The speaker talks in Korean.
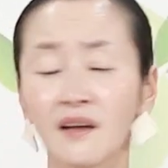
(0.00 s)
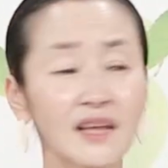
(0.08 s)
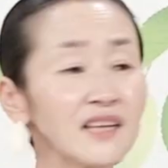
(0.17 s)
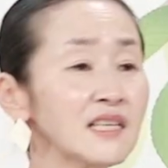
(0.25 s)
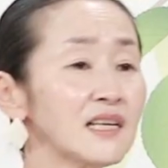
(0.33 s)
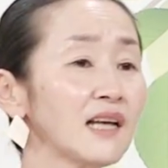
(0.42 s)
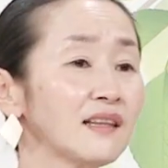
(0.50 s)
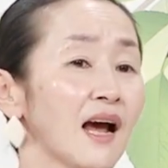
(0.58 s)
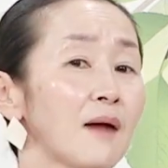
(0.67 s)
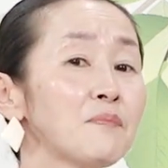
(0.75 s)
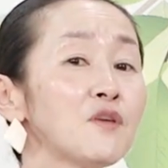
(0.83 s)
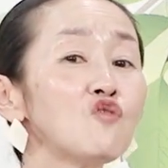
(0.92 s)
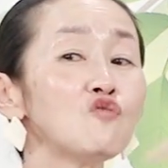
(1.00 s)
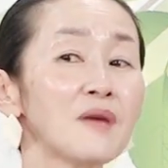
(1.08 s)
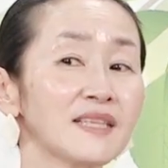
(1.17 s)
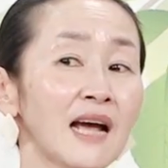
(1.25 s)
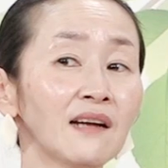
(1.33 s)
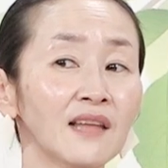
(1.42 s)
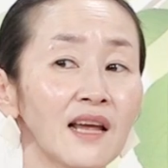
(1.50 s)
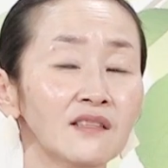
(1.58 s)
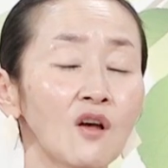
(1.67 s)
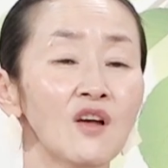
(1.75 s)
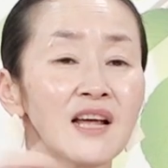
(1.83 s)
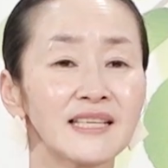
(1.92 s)
대신에 내가 미움의
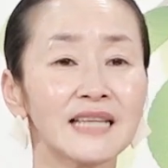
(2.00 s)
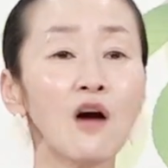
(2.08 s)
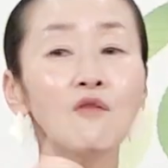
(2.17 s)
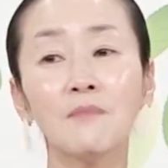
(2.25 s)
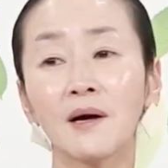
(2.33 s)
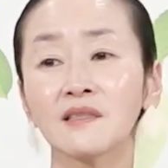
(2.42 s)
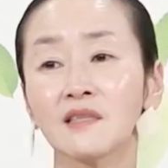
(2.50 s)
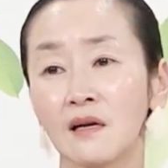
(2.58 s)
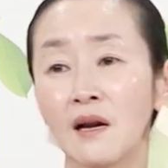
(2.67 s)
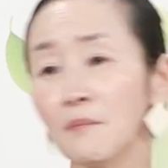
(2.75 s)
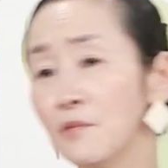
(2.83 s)
상태에서 싸움박질,